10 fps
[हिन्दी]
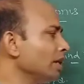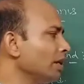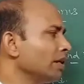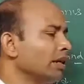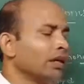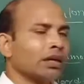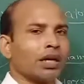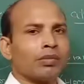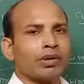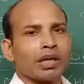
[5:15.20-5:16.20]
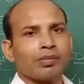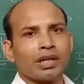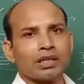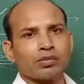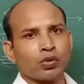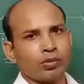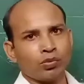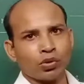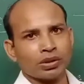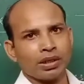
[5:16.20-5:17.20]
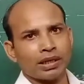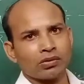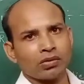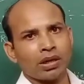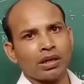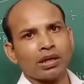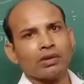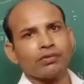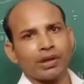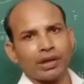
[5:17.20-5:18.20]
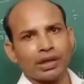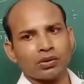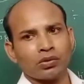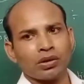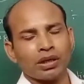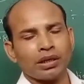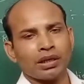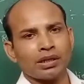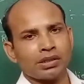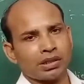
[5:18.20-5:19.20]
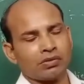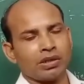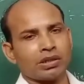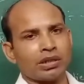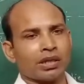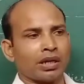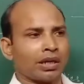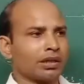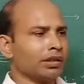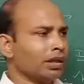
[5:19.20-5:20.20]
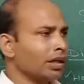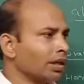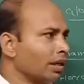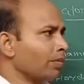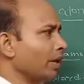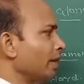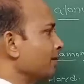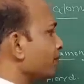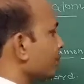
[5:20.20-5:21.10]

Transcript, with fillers: है कार्बन के पास कोई मुक्त इलेक्ट्रॉन नहीं है फ्री इलेक्ट्रॉन नहीं है जिसकी वजह से ये कंडक्ट कर पाए